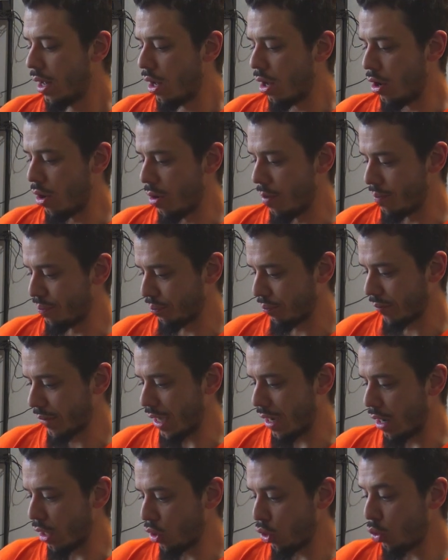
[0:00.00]
Euh,
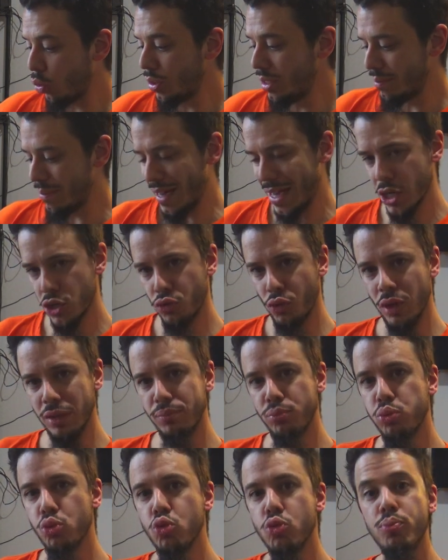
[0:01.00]
en gros, l'image va
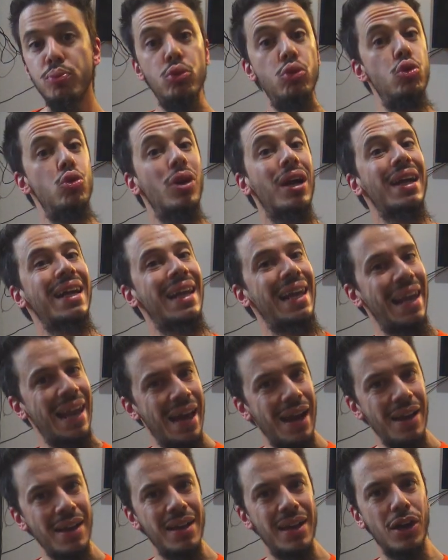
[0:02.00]
être beaucoup plus
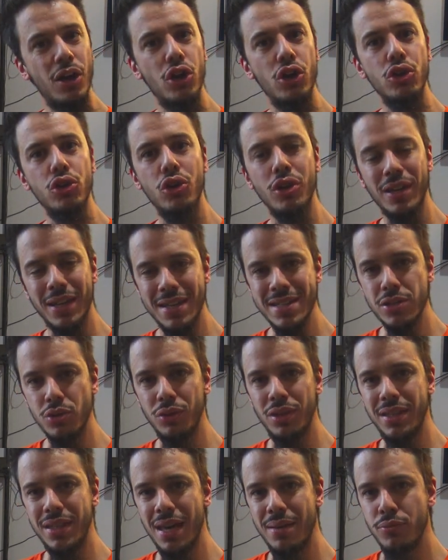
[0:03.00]
claire que qu'est-ce
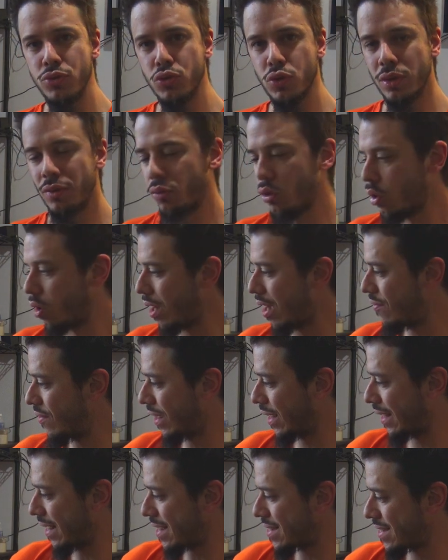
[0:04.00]
qu'on était habitué de voir
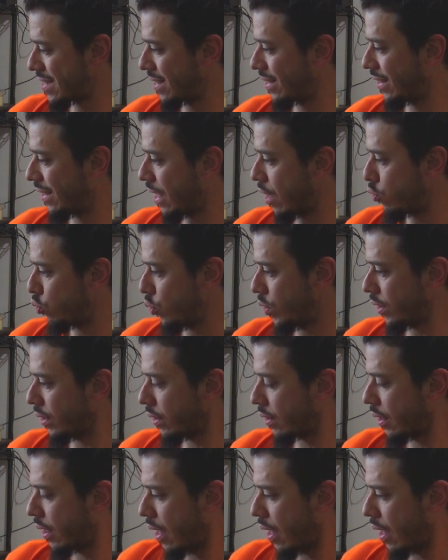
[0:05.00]
avec la 7 et la 8.